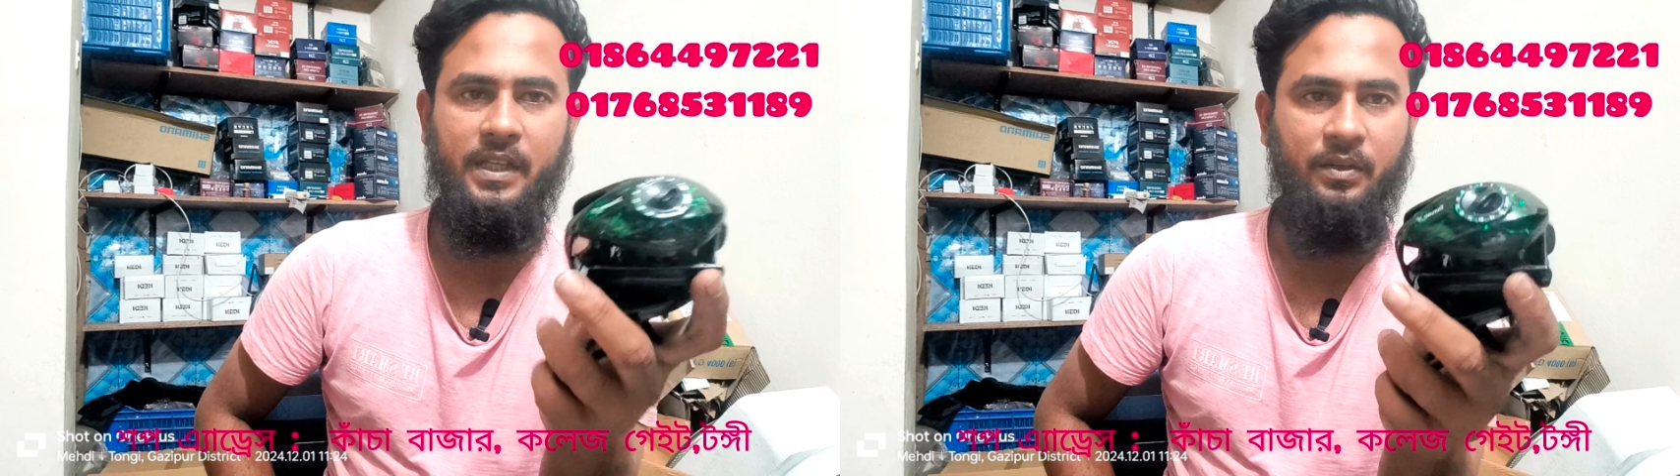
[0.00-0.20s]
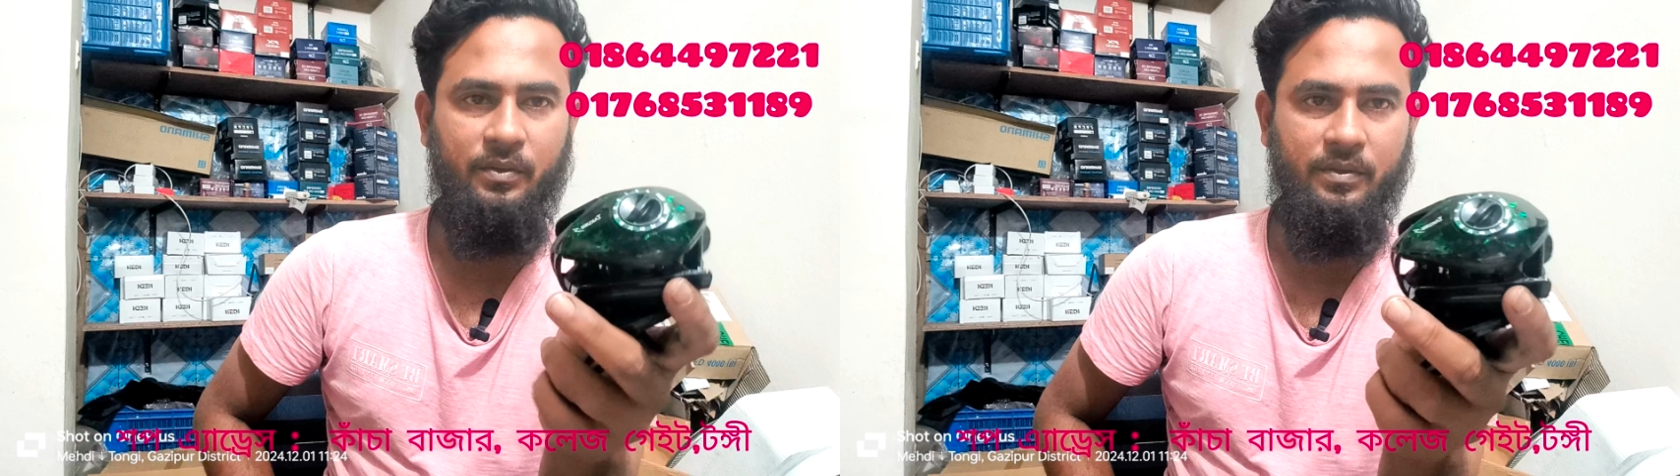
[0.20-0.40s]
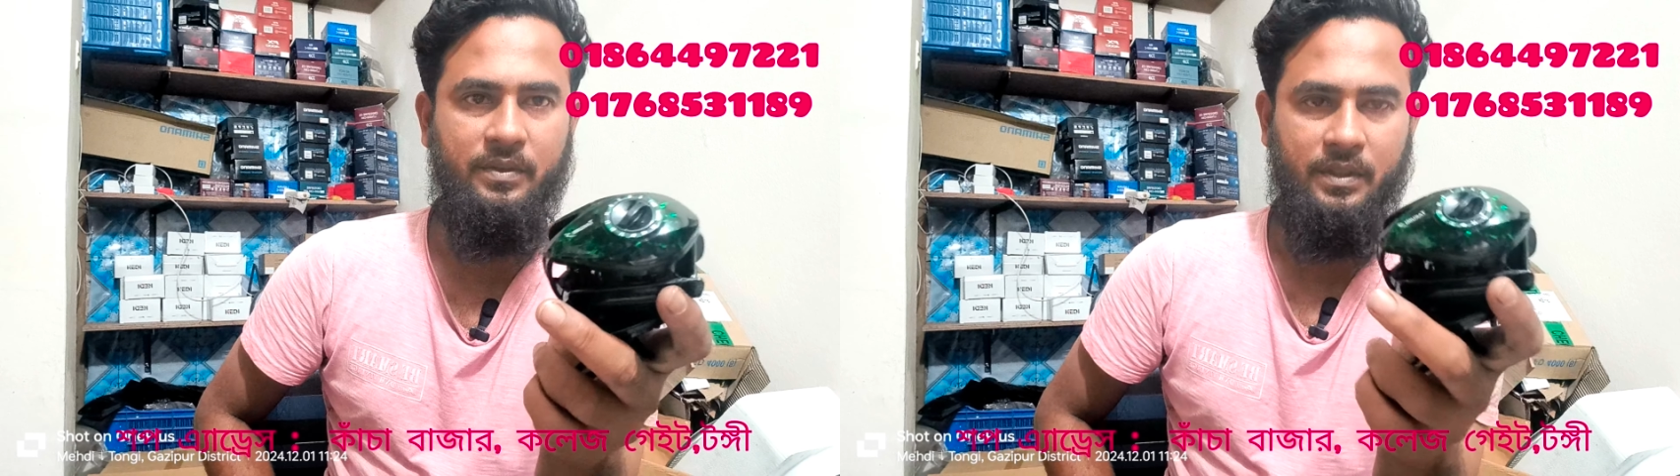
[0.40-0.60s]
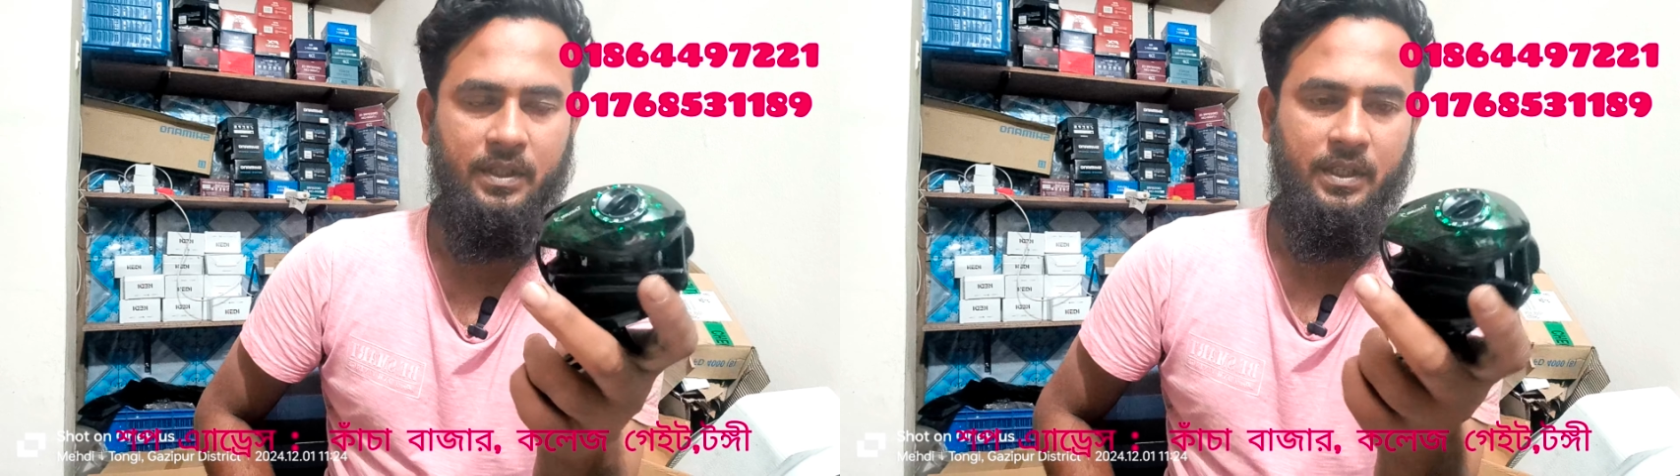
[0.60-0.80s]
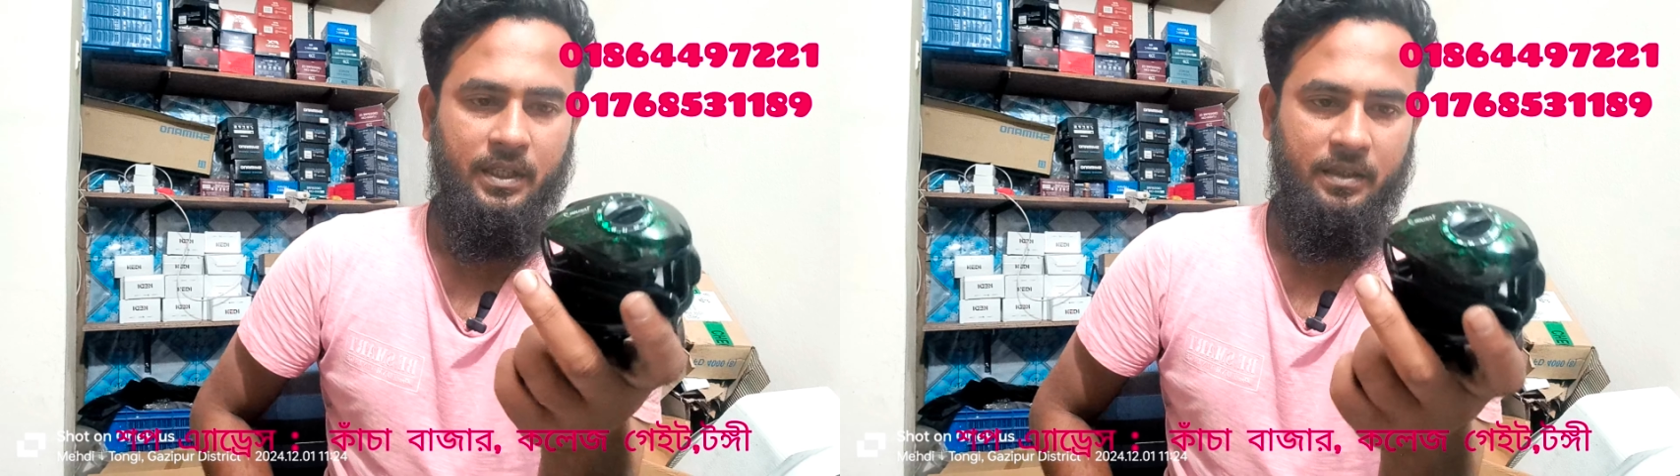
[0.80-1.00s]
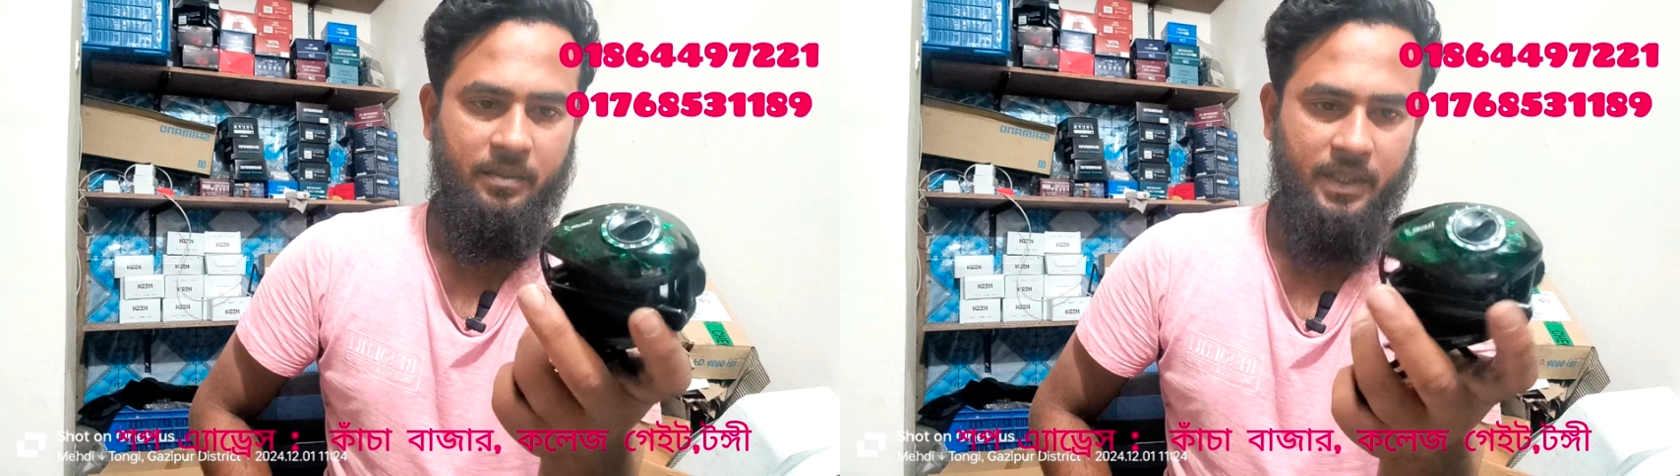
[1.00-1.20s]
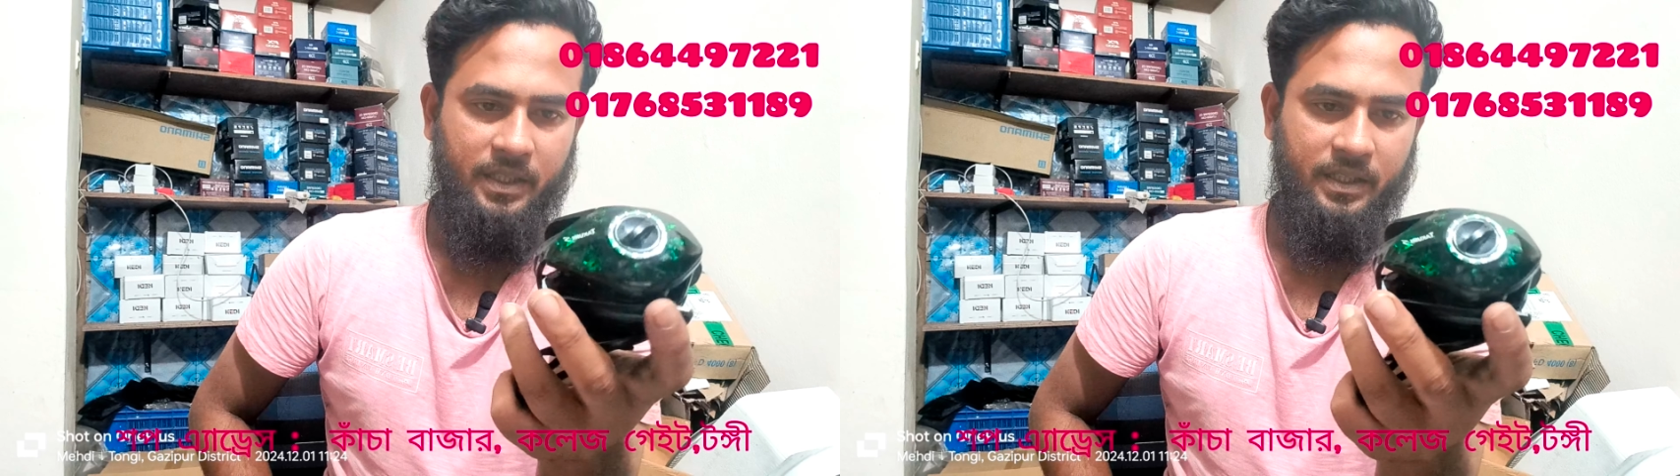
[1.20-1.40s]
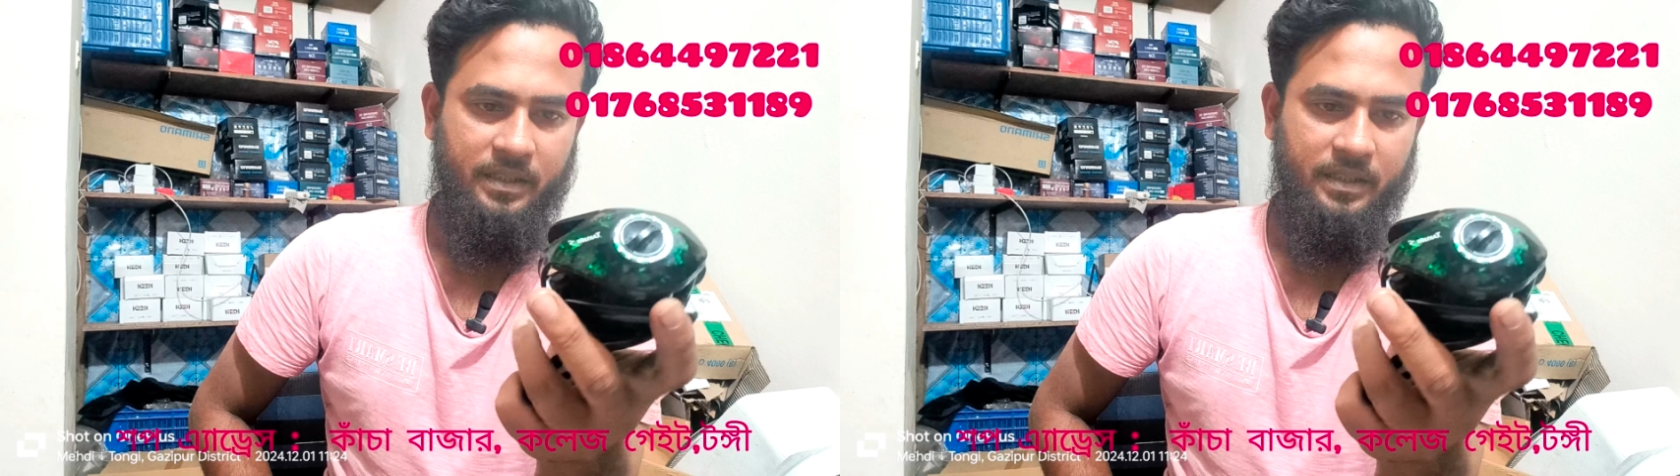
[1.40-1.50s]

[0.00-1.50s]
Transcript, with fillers: দারুণ মানে